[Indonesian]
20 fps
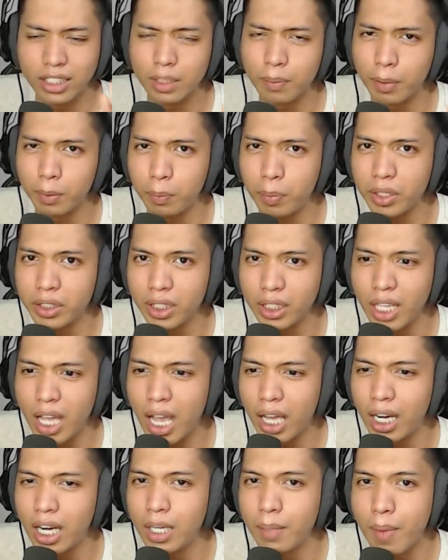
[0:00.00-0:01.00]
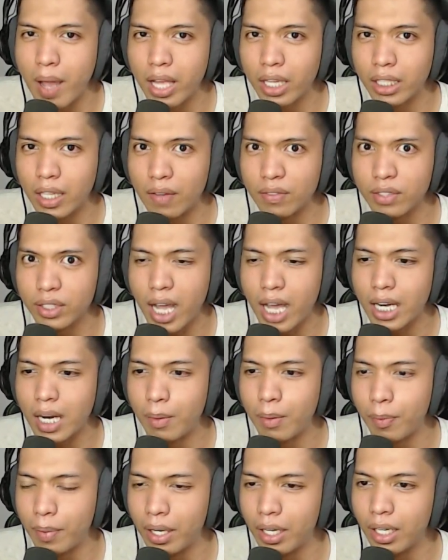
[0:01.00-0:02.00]
secepat piston yang ada di Minecraft sekarang,
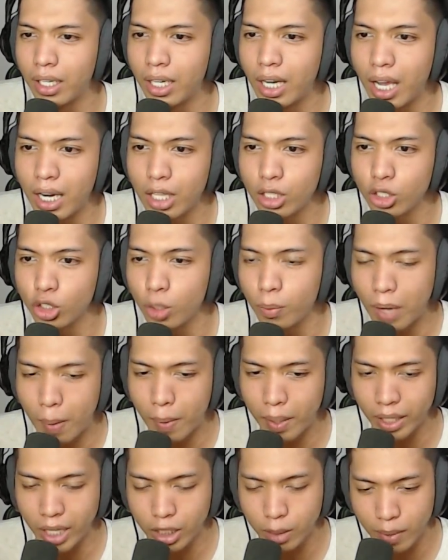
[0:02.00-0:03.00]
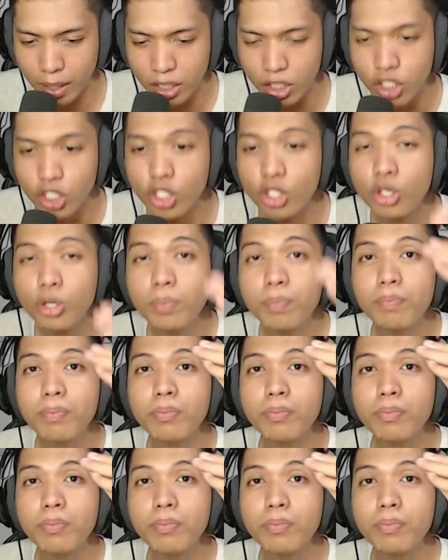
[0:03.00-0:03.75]
people. Gerakannya cukup lambat kayak cuma zrup,